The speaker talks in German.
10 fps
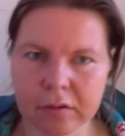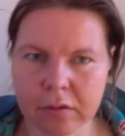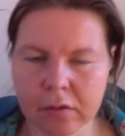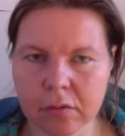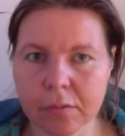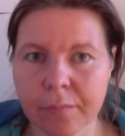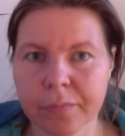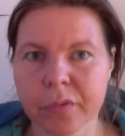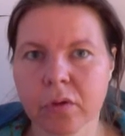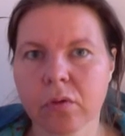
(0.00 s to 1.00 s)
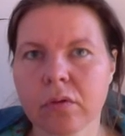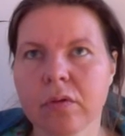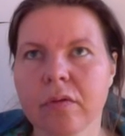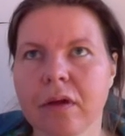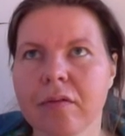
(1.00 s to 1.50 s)
Also mach die
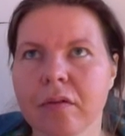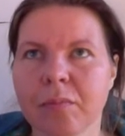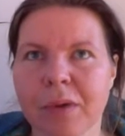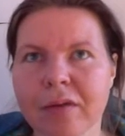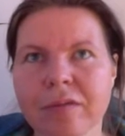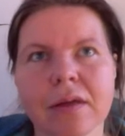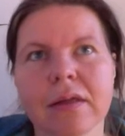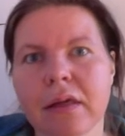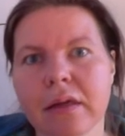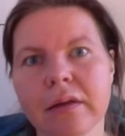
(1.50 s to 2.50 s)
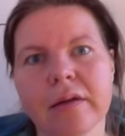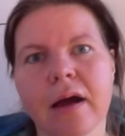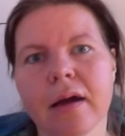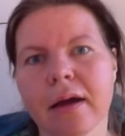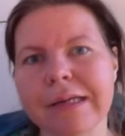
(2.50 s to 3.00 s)
Schritte so klein, dass sie
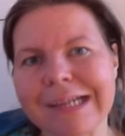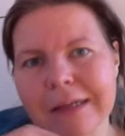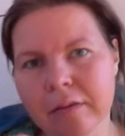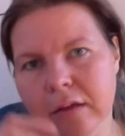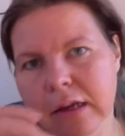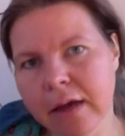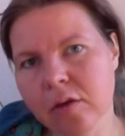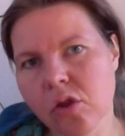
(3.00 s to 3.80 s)
möglich sind.